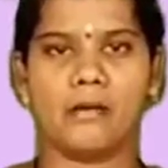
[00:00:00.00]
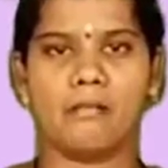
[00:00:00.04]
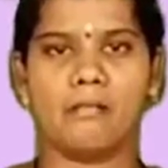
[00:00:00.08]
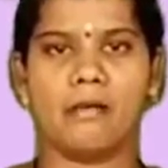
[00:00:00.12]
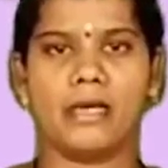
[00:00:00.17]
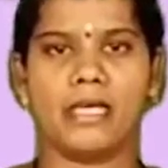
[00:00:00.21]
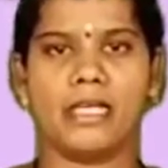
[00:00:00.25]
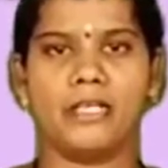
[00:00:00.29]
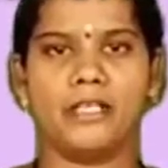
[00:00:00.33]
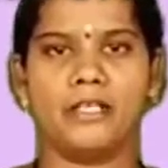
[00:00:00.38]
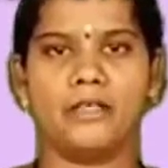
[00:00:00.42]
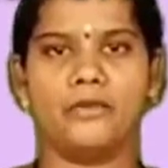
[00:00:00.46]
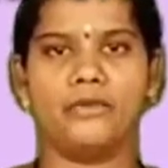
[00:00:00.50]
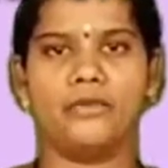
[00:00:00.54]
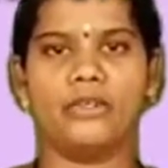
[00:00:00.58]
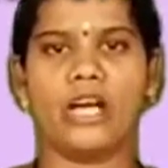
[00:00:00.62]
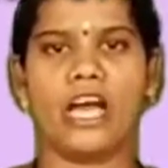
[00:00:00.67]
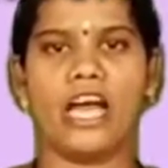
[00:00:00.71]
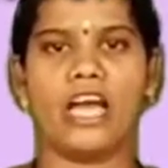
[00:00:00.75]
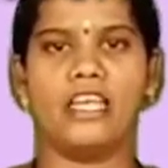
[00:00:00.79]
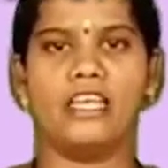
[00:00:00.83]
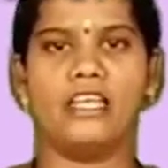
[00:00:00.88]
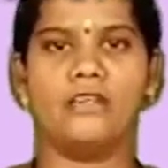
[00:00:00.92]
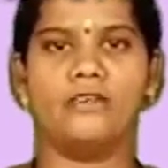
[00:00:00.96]
మరియు
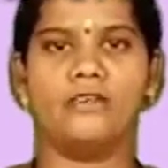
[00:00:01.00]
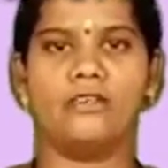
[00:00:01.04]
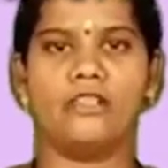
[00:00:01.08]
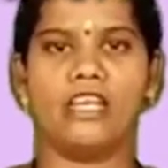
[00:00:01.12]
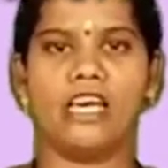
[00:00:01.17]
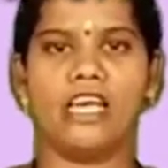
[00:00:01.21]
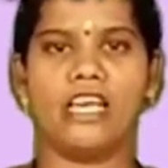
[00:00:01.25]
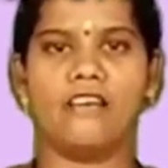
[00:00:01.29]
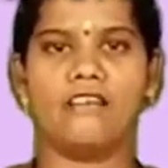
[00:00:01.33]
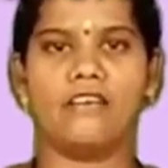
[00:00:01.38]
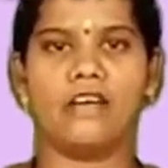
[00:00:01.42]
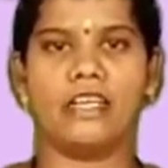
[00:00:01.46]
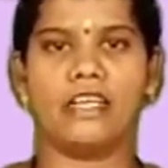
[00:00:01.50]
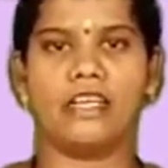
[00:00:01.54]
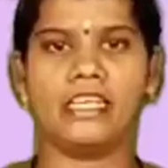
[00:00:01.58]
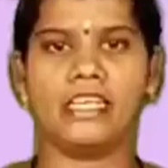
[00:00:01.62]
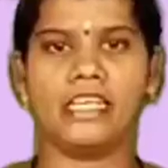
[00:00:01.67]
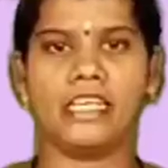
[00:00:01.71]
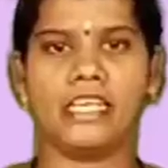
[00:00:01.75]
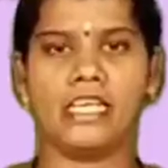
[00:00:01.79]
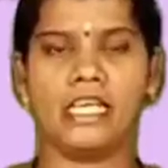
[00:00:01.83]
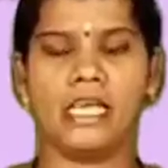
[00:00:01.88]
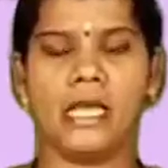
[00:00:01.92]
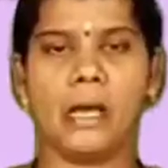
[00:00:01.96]
అన్ని కులాల
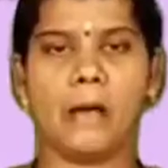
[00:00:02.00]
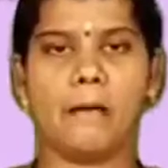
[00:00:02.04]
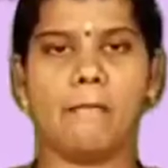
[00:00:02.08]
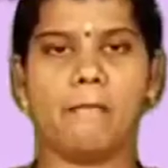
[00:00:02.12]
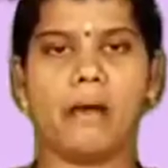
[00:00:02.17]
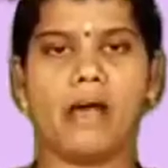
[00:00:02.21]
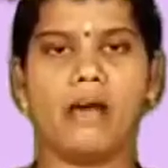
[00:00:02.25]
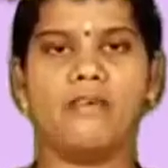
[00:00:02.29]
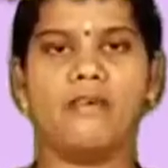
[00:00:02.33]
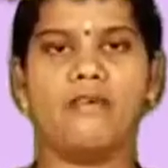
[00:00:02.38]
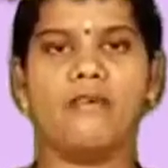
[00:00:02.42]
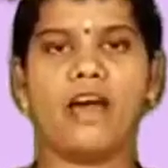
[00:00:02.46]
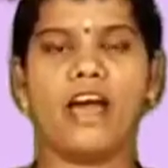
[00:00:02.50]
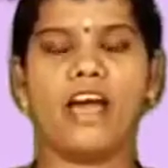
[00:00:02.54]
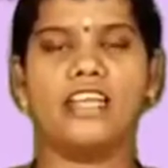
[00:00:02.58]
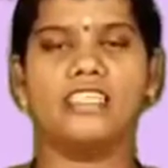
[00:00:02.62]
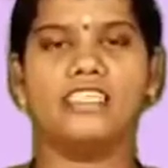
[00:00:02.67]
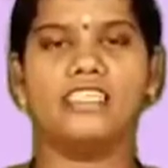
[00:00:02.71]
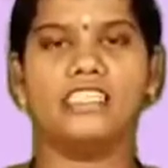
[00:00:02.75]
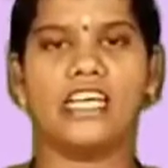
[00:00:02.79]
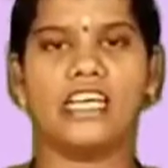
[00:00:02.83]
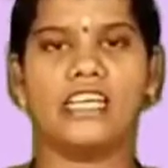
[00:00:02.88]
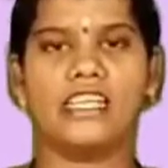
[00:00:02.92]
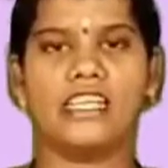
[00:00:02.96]
వారిని మా వివాహ
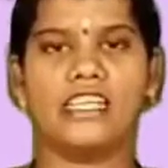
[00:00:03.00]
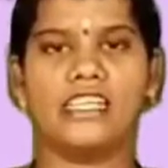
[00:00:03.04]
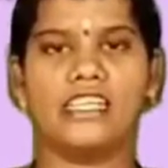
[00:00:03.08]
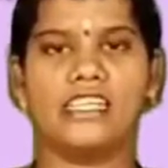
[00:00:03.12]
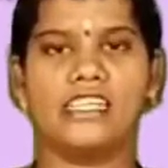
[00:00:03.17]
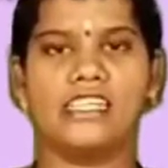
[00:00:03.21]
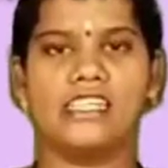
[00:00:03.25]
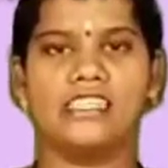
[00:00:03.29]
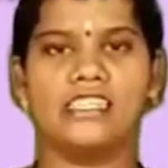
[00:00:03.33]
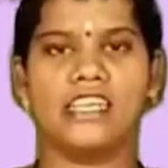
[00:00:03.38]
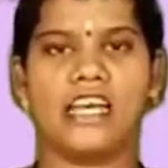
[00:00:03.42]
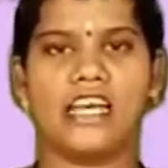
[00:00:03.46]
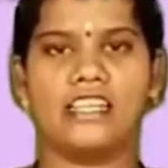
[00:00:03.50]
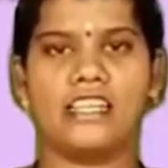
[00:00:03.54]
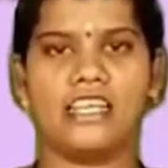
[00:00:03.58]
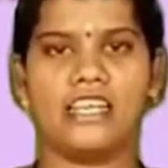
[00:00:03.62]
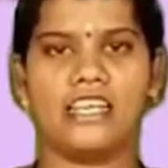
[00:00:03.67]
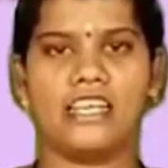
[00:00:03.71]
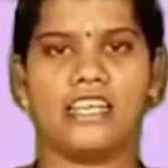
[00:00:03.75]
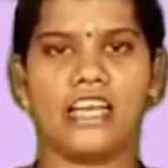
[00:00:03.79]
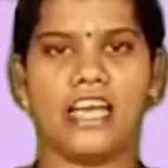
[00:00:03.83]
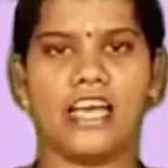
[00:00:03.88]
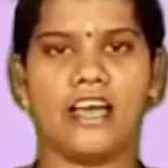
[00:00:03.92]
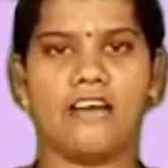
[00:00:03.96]
ఛానల్
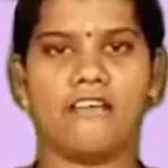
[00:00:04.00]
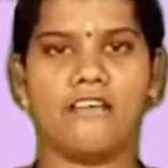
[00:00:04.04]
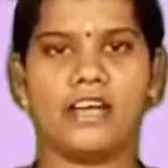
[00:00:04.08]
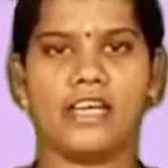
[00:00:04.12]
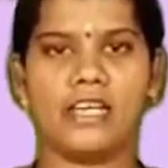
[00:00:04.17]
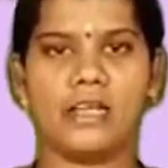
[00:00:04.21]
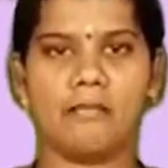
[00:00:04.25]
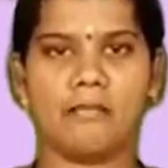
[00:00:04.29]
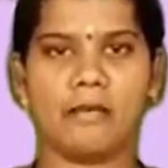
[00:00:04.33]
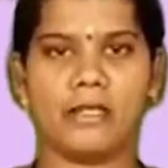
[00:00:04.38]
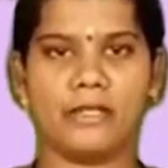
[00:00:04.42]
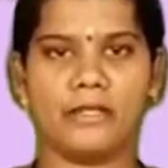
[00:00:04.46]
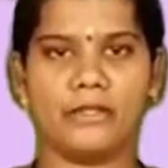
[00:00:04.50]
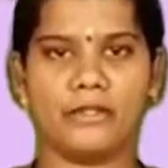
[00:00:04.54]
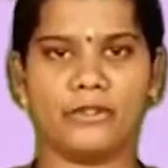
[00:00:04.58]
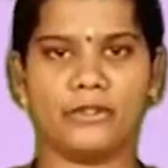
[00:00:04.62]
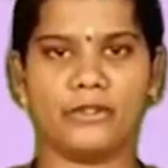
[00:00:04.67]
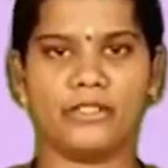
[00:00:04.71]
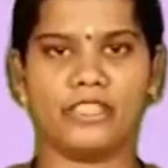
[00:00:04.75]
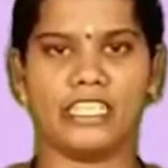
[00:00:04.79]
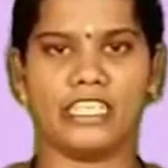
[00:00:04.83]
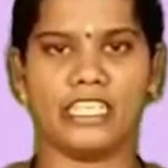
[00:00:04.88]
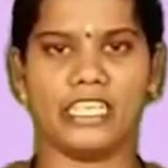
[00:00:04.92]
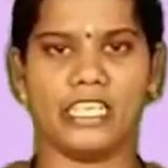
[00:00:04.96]
సాధారణంగా ఆహ్వానం
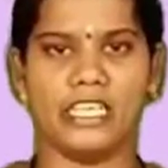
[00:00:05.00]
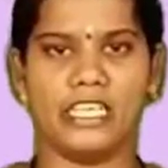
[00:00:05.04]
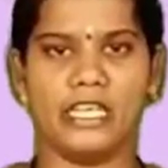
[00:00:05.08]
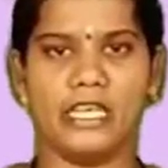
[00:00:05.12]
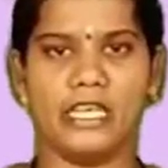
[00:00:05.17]
పలుకుతుంది